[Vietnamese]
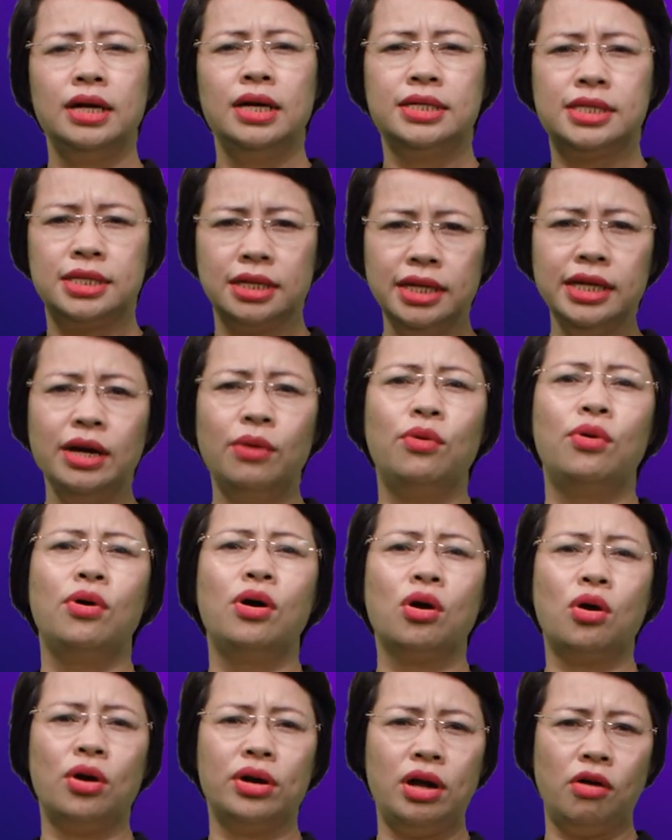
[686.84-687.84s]
Dữ liệu
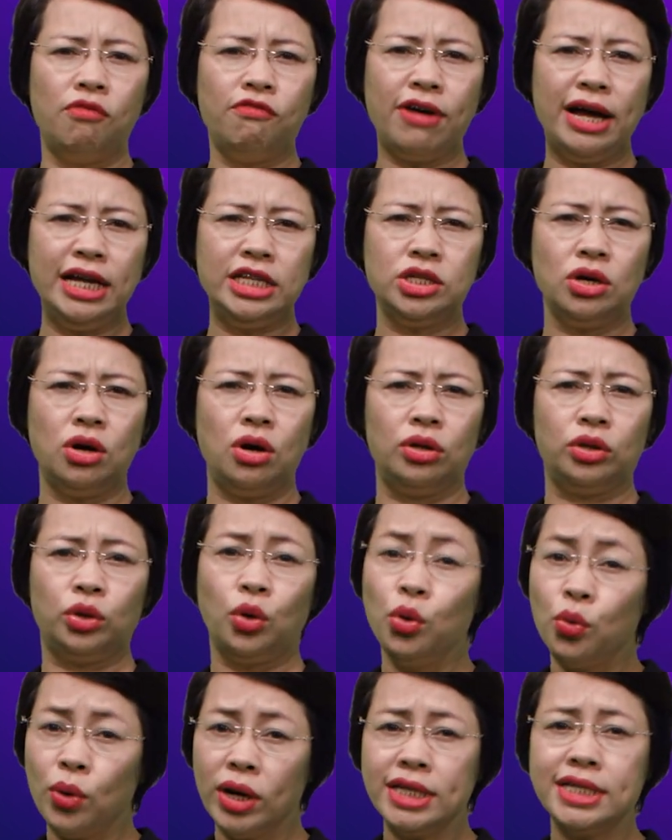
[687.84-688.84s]
còn đóng vai trò
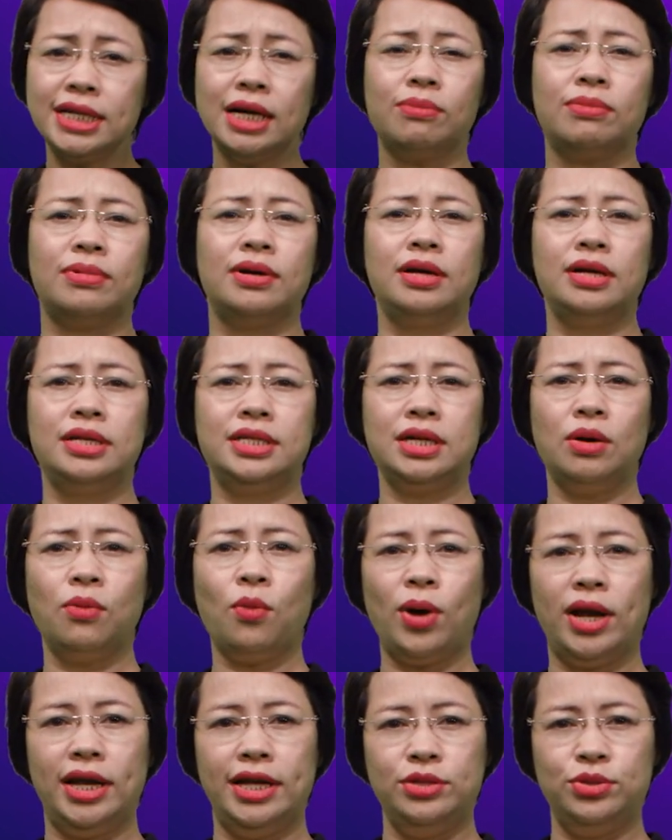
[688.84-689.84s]
tối quan trọng
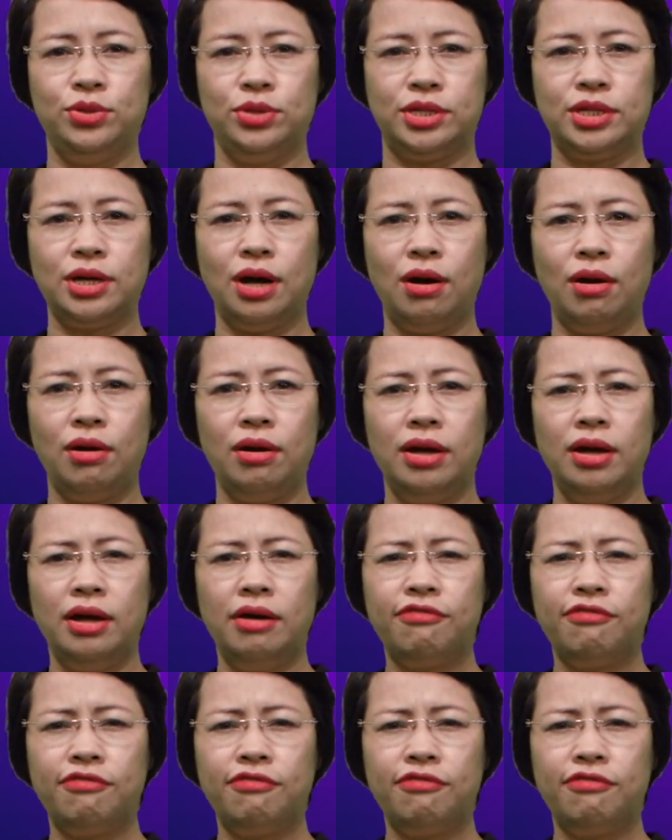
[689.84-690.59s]
trong quản lý rủi ro,